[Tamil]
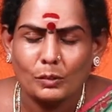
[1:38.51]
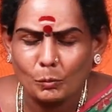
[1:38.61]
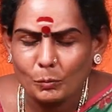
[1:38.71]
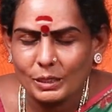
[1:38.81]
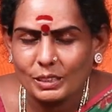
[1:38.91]

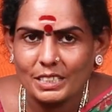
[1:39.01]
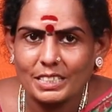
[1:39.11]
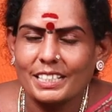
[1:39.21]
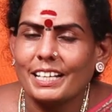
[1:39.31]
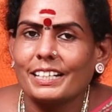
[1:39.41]
ரொம்ப
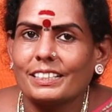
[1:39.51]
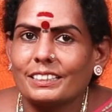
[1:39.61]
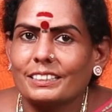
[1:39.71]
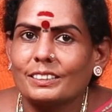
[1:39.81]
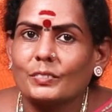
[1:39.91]
திருஷ்டியாக
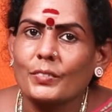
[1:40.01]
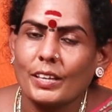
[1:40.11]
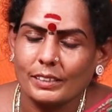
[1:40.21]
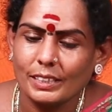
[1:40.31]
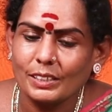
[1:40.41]
எடுத்து
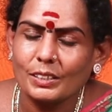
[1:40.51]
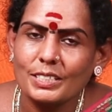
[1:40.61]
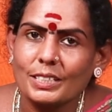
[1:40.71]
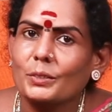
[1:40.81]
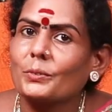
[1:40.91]
நிறைய
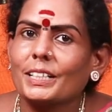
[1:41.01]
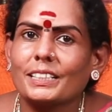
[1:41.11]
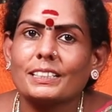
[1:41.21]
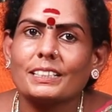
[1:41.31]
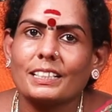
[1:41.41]
ஜனம்
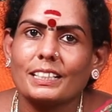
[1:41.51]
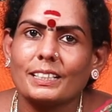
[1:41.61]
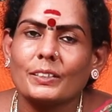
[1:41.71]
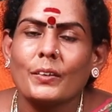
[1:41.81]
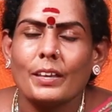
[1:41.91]
வர்றதில்ல
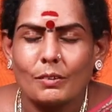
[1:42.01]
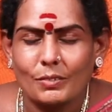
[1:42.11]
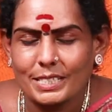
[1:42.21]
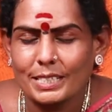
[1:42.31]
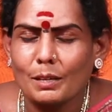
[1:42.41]

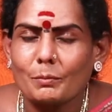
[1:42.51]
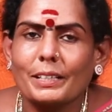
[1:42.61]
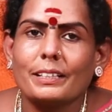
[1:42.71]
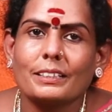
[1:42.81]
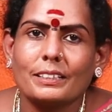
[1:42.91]
வசியம்
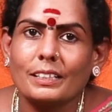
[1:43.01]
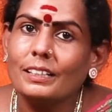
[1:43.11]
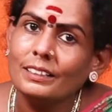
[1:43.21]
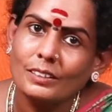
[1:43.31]
இல்லைன்னா